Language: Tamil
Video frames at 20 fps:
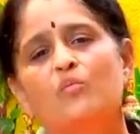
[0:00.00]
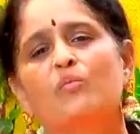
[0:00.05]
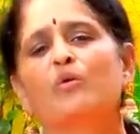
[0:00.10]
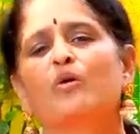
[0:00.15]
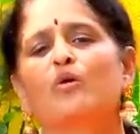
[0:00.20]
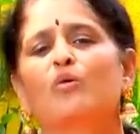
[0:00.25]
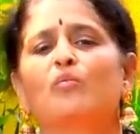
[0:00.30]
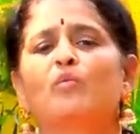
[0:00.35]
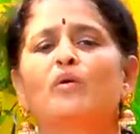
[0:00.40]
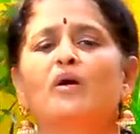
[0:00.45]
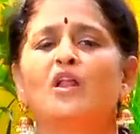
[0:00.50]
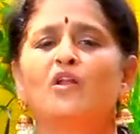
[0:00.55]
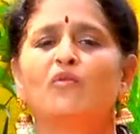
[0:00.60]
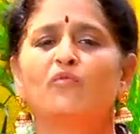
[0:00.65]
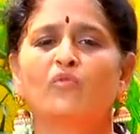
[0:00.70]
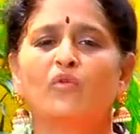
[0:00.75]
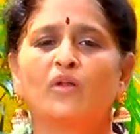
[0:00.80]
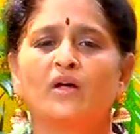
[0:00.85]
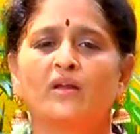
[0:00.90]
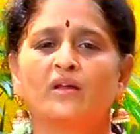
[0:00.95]
ரொம்ப ரொம்ப
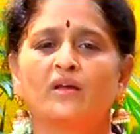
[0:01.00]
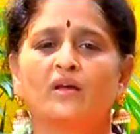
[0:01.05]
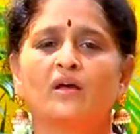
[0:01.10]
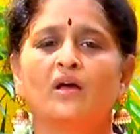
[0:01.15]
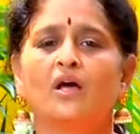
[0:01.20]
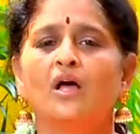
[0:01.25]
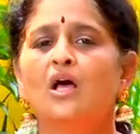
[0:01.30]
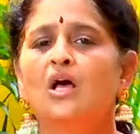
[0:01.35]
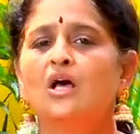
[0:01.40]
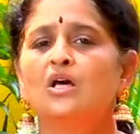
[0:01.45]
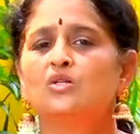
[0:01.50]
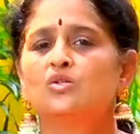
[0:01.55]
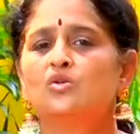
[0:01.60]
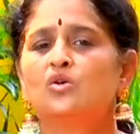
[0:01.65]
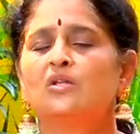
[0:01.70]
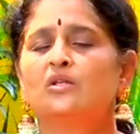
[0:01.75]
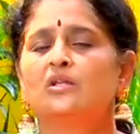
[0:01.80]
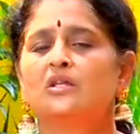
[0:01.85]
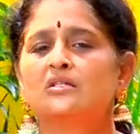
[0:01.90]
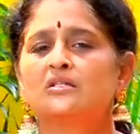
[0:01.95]
ஹெல்ப்ஃபுல்லாக இருக்குது ஸோ
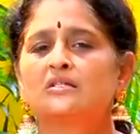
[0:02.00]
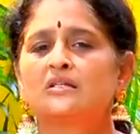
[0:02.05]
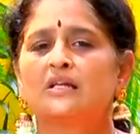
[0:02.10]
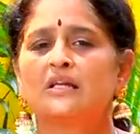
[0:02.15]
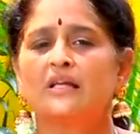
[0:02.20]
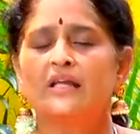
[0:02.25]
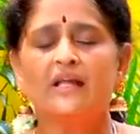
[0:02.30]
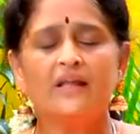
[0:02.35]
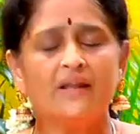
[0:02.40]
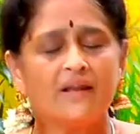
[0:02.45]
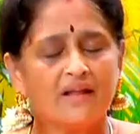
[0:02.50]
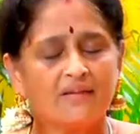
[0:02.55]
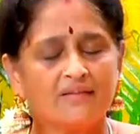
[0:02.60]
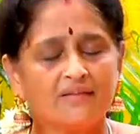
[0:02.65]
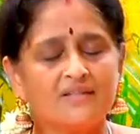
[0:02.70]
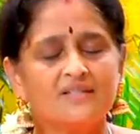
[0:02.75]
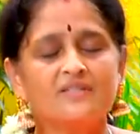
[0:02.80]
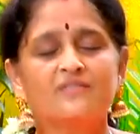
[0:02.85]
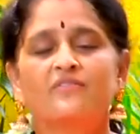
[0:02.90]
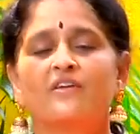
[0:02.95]
இந்த
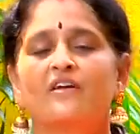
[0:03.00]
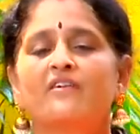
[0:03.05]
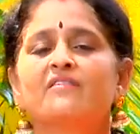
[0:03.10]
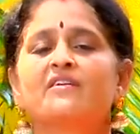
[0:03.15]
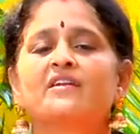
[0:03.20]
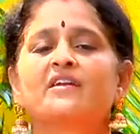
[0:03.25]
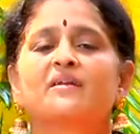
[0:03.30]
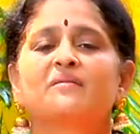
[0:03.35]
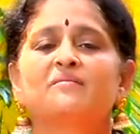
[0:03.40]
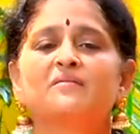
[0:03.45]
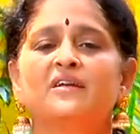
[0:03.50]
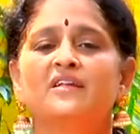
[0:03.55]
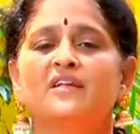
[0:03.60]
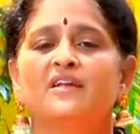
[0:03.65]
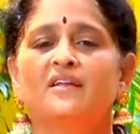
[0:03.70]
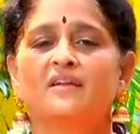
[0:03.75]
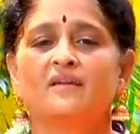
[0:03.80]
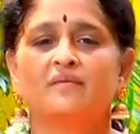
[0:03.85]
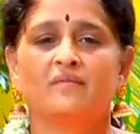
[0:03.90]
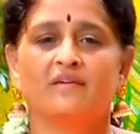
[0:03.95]
ஸ்க்ளீராந்தஸ் ஃப்ளவர்
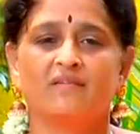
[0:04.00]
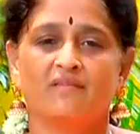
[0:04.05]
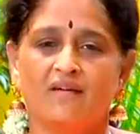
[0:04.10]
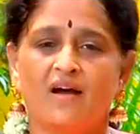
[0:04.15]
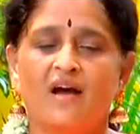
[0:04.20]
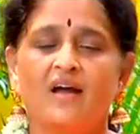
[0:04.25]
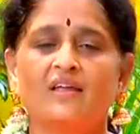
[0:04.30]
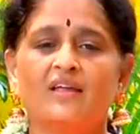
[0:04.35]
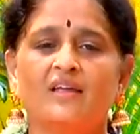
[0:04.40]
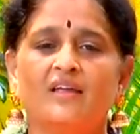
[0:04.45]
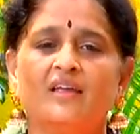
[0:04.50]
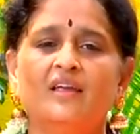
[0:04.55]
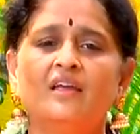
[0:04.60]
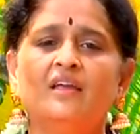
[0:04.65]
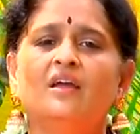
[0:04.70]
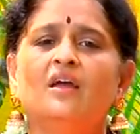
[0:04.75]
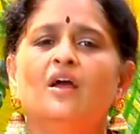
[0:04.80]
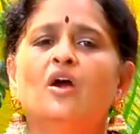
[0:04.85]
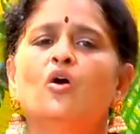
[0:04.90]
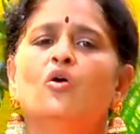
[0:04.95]
ரெமெடியை நம்ம வாங்கி
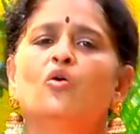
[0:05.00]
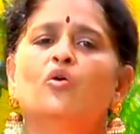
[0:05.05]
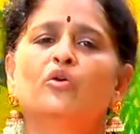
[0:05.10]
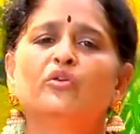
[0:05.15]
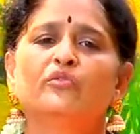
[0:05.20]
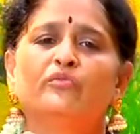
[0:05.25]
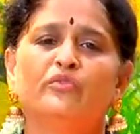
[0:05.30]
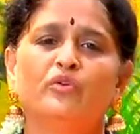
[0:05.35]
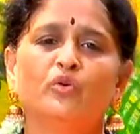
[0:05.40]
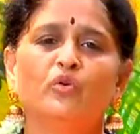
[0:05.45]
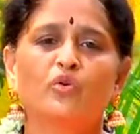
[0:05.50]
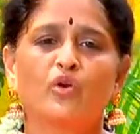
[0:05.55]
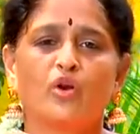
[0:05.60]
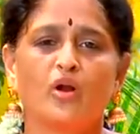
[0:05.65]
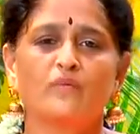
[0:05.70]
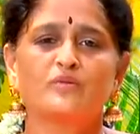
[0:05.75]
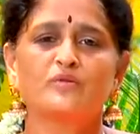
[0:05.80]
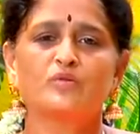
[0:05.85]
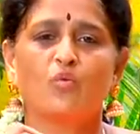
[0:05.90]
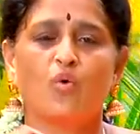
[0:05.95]
ஒரு ஃபியூ
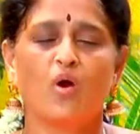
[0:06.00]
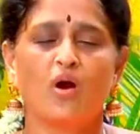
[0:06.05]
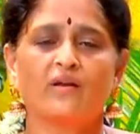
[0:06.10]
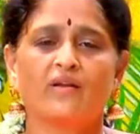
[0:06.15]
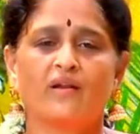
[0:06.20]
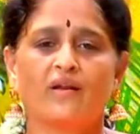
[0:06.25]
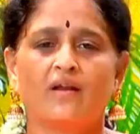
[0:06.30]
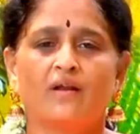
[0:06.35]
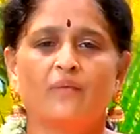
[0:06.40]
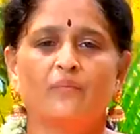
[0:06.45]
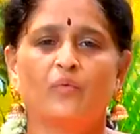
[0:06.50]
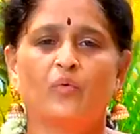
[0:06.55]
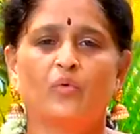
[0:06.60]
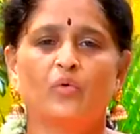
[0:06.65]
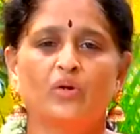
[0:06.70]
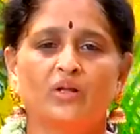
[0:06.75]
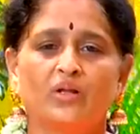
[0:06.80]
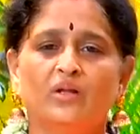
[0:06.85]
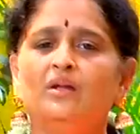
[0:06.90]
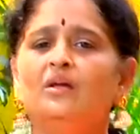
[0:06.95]
ட்ராப்ஸ் வாட்டரில்
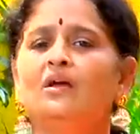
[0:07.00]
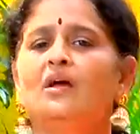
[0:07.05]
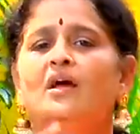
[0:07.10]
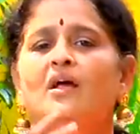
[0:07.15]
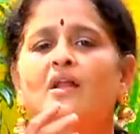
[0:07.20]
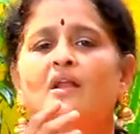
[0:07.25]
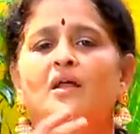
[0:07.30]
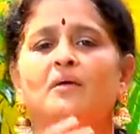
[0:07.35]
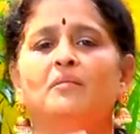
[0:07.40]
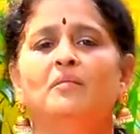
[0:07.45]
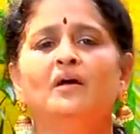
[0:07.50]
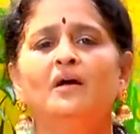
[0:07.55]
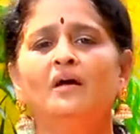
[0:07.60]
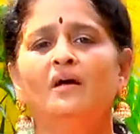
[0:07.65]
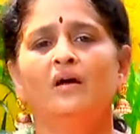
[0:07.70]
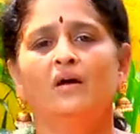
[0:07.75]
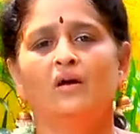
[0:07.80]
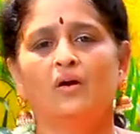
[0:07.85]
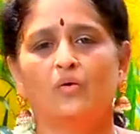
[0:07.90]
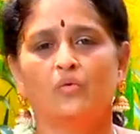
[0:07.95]
போட்டு நம்ம
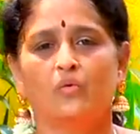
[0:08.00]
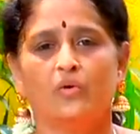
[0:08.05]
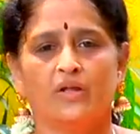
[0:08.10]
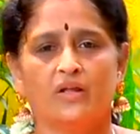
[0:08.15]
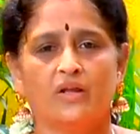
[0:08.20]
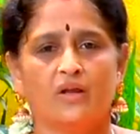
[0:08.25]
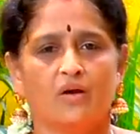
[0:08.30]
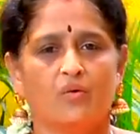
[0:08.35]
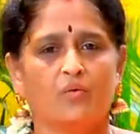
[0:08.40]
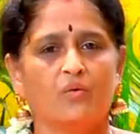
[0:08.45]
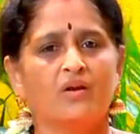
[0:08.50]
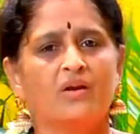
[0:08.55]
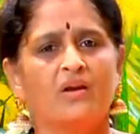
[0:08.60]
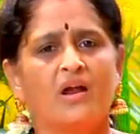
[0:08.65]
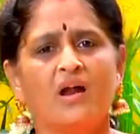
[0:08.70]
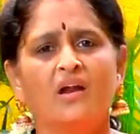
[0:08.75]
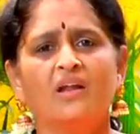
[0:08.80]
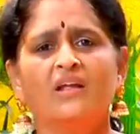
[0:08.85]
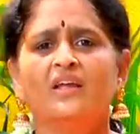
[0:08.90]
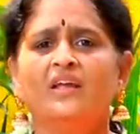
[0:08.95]
குடிக்கலாம் ஒரு
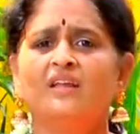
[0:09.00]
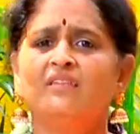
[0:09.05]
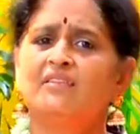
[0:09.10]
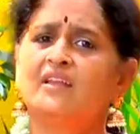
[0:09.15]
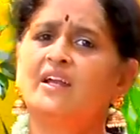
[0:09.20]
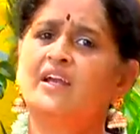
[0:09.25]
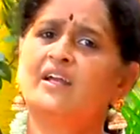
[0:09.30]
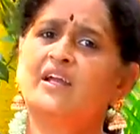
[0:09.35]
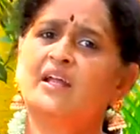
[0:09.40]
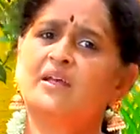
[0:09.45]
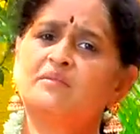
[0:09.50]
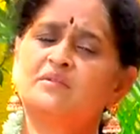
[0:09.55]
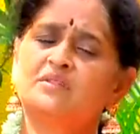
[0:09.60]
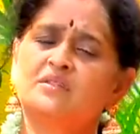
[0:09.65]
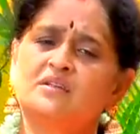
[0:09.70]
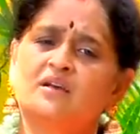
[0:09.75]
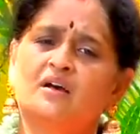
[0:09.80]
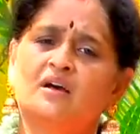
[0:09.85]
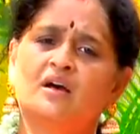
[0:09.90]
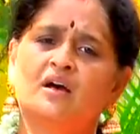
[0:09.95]
நாளைக்கு த்ரீ டைம்ஸ்
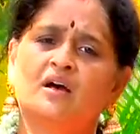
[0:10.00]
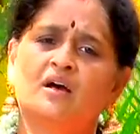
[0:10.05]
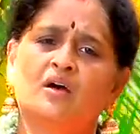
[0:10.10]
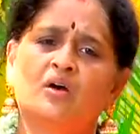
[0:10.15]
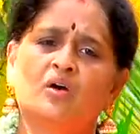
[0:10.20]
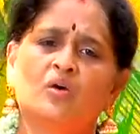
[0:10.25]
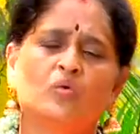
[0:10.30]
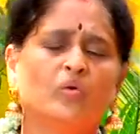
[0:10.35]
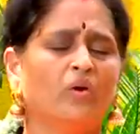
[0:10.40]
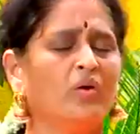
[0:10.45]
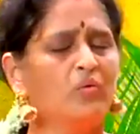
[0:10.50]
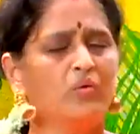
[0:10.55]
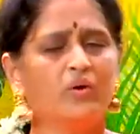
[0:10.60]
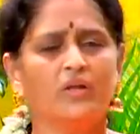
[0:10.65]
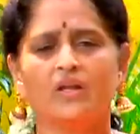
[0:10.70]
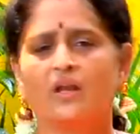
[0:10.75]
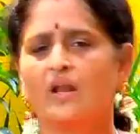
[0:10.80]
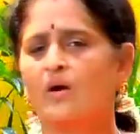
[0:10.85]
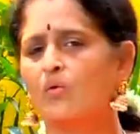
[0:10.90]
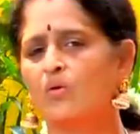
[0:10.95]
கூட
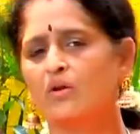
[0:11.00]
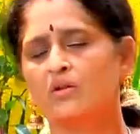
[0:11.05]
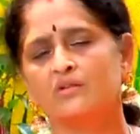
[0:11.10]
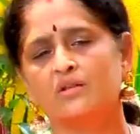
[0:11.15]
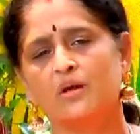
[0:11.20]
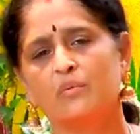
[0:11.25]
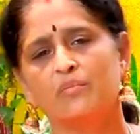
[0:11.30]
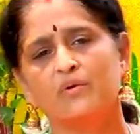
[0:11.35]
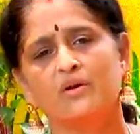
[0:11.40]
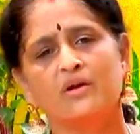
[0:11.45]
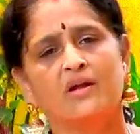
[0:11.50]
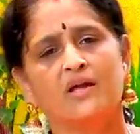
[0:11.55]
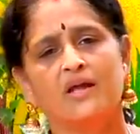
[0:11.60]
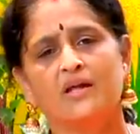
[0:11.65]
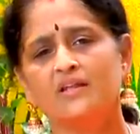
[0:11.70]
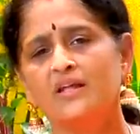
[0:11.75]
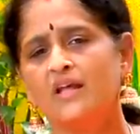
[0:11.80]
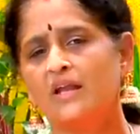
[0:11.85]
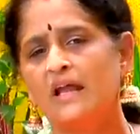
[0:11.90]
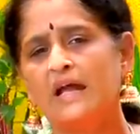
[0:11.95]
குடிக்கலாம் ஒன்றும் தப்பு
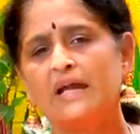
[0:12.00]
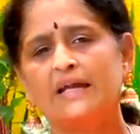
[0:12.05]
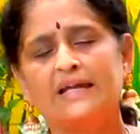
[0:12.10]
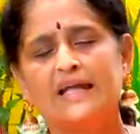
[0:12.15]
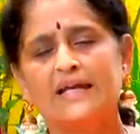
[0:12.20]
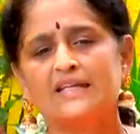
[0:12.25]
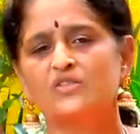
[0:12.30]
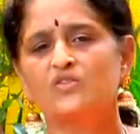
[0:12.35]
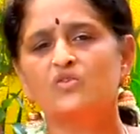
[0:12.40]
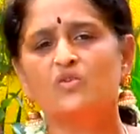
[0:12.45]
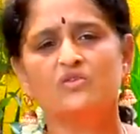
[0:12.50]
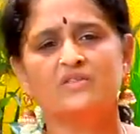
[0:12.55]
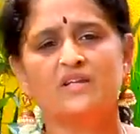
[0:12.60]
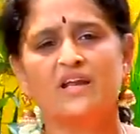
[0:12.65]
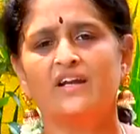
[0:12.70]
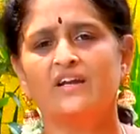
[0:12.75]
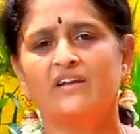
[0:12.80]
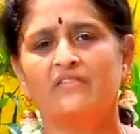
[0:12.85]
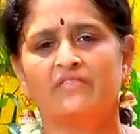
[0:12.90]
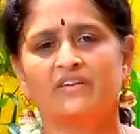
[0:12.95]
கிடையாது ஏன்னா இட் ஹாஸ் நோ
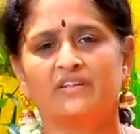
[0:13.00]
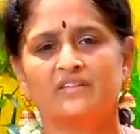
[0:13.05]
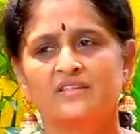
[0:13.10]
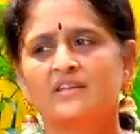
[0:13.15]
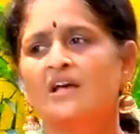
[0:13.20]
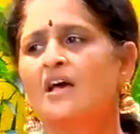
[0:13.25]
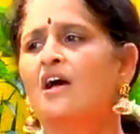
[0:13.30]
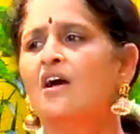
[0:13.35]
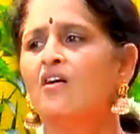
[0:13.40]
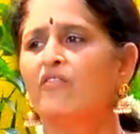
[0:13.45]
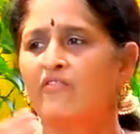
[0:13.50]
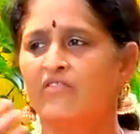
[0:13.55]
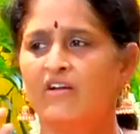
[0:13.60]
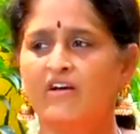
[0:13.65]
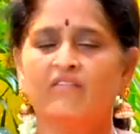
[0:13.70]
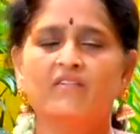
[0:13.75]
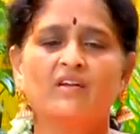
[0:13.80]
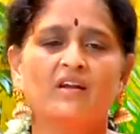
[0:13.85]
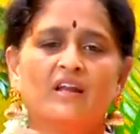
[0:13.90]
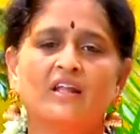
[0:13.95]
சைடு எஃபெக்ட்ஸ்
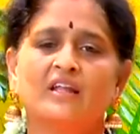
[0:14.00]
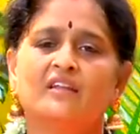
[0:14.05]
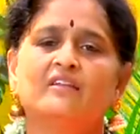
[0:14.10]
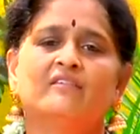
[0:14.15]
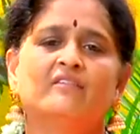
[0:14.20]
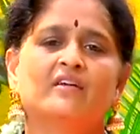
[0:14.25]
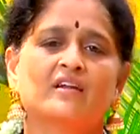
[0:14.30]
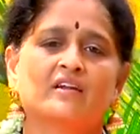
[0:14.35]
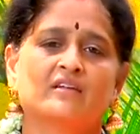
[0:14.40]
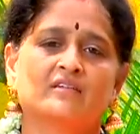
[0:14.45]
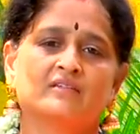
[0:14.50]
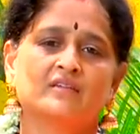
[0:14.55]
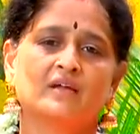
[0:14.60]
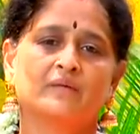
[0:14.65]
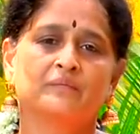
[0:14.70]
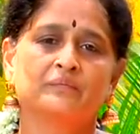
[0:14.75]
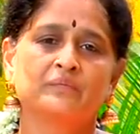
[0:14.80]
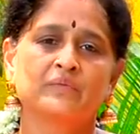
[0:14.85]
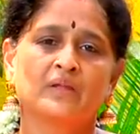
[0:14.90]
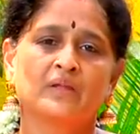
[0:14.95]
ஃப்ளவர்லேருந்து வர்றது தான்